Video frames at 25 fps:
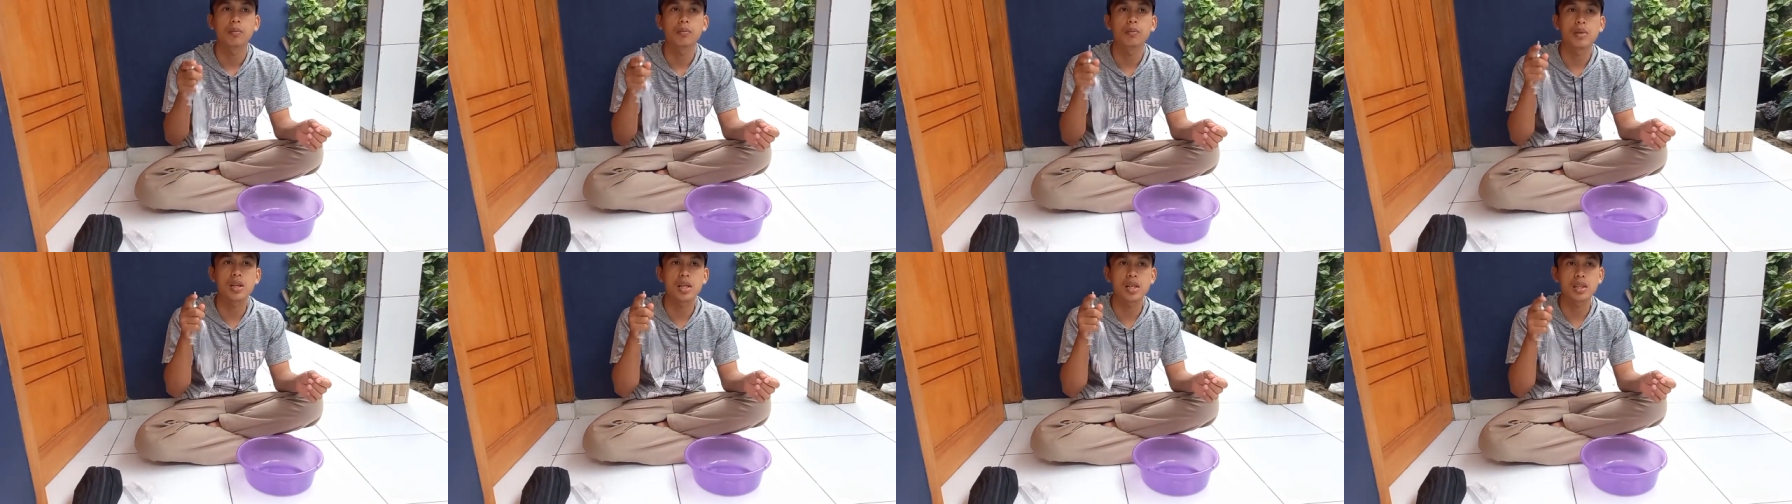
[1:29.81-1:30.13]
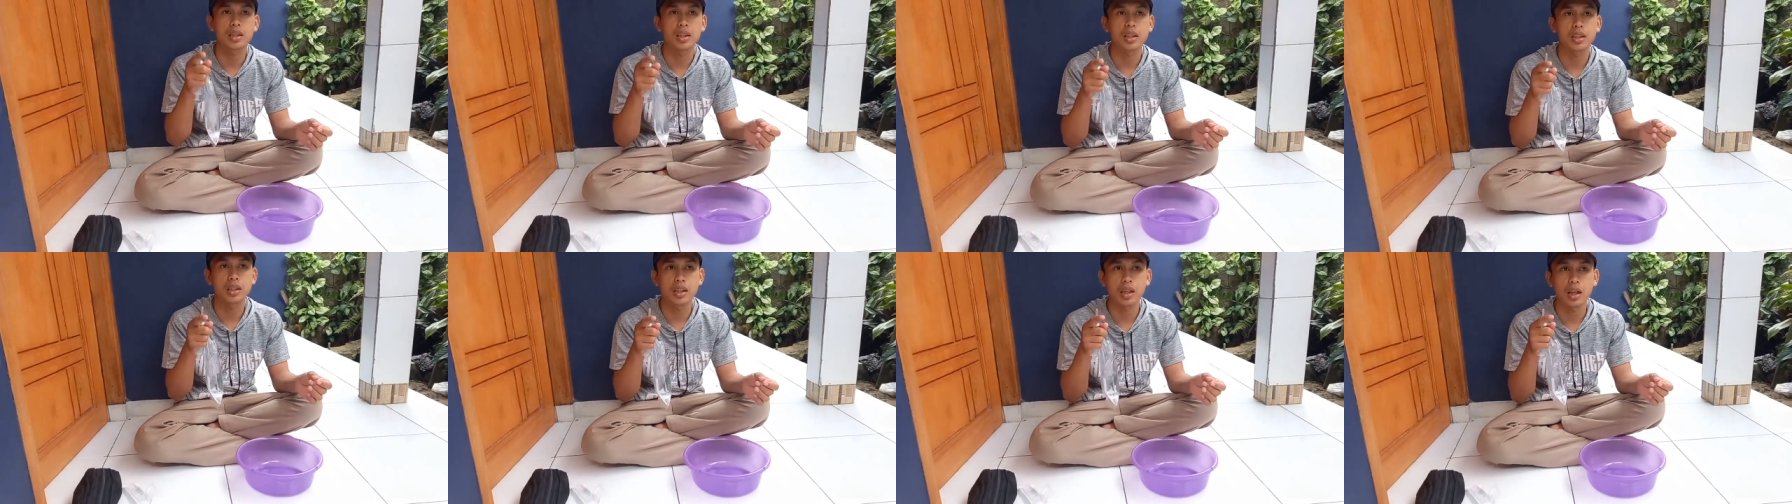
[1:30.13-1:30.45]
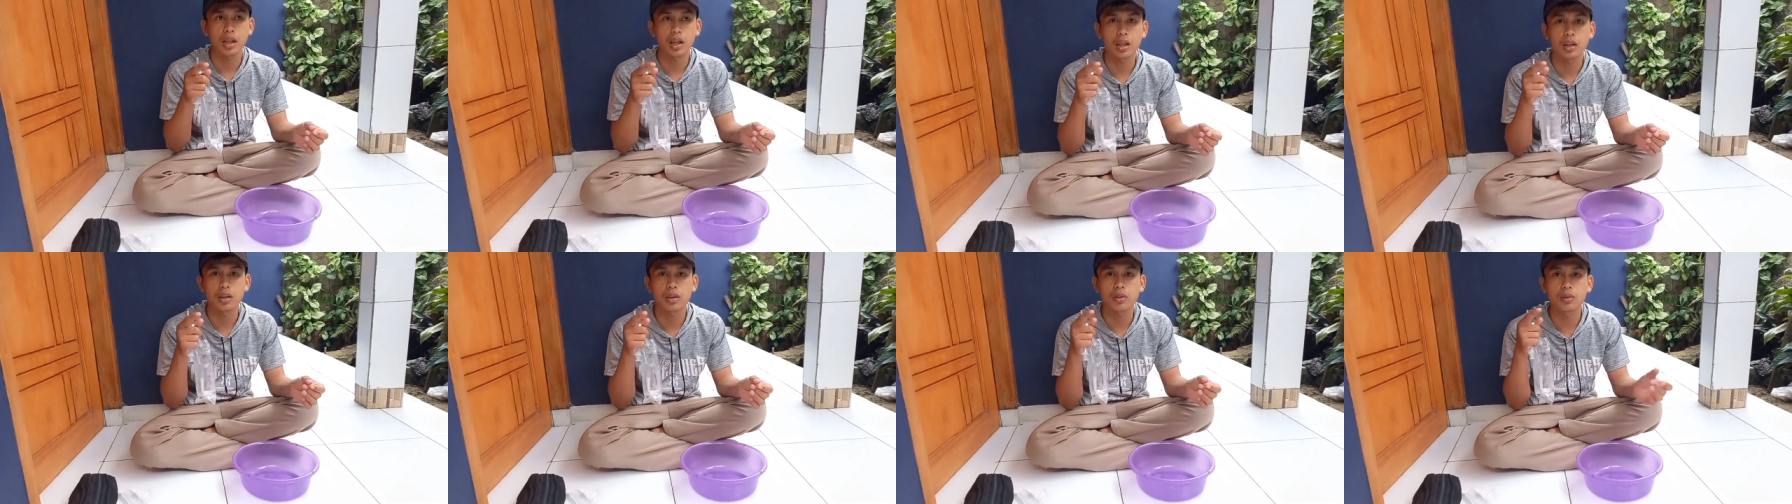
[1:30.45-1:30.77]

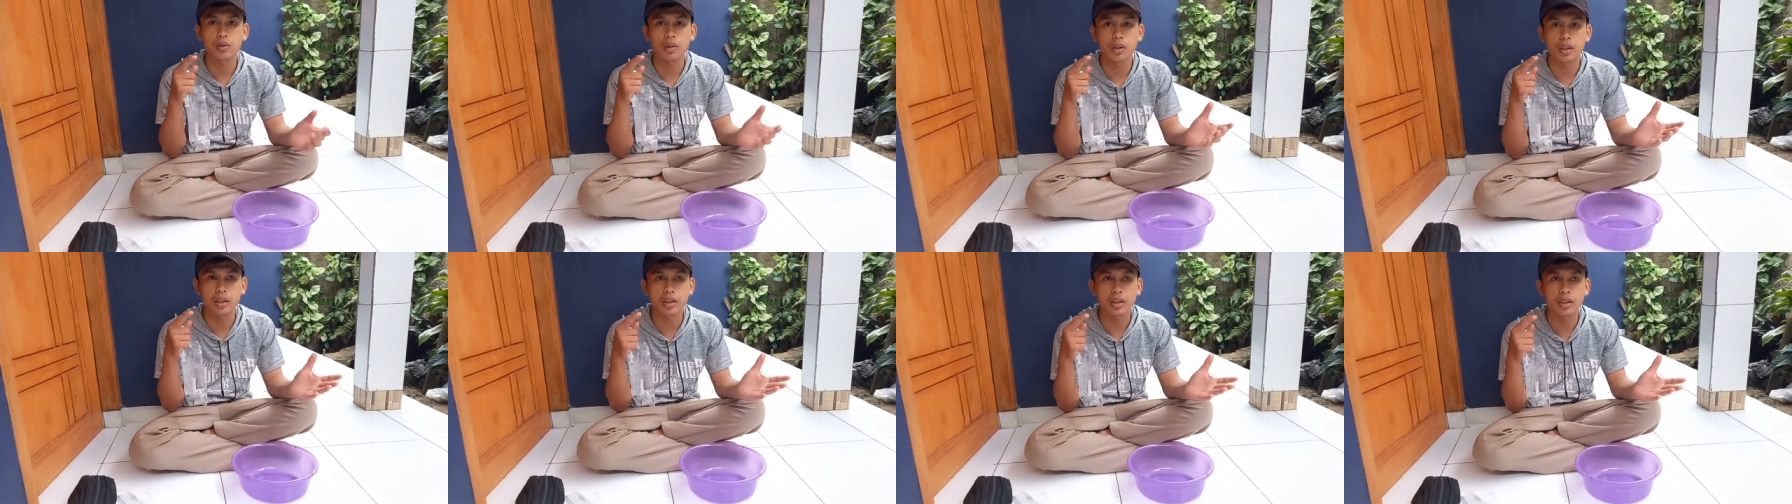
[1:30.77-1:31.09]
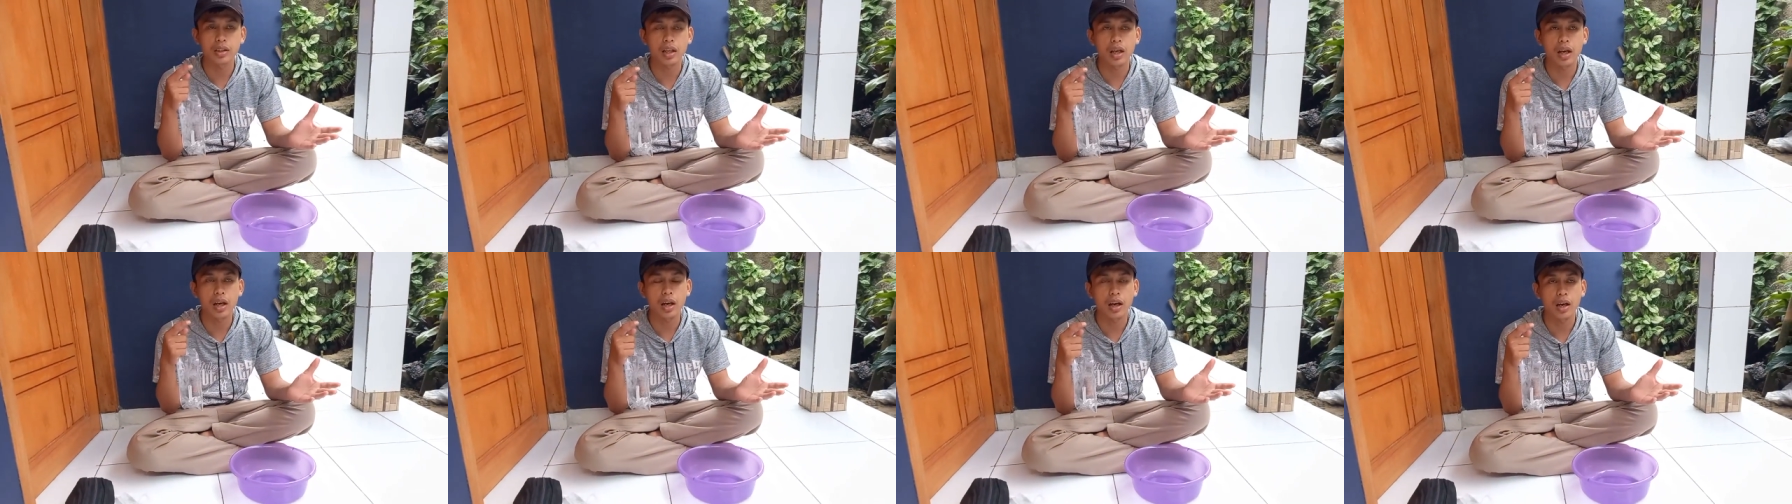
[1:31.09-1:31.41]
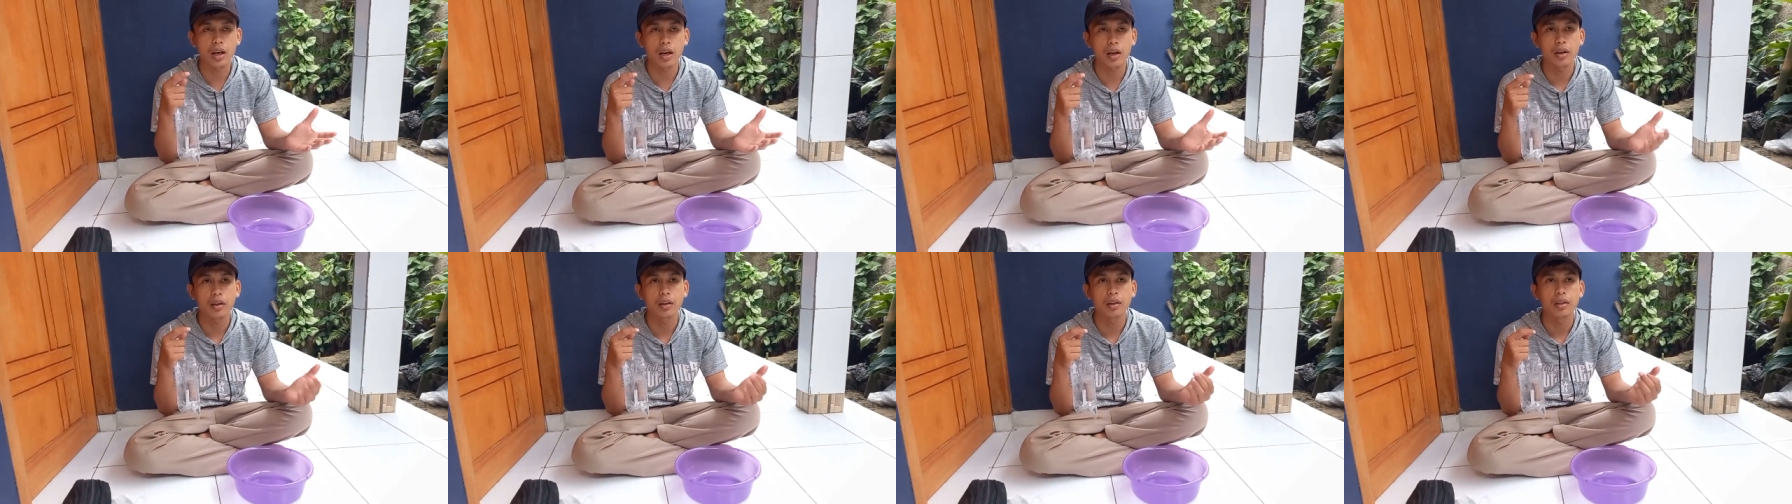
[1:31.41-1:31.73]
biasanya kalau
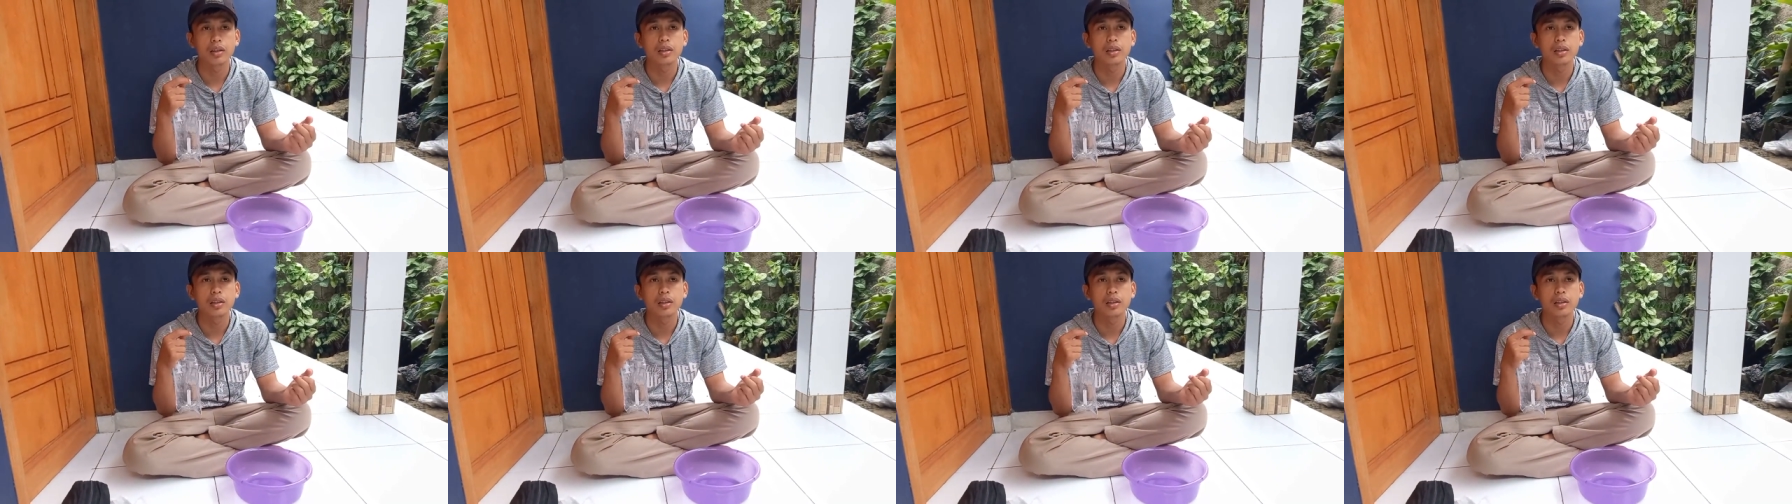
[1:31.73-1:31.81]
kita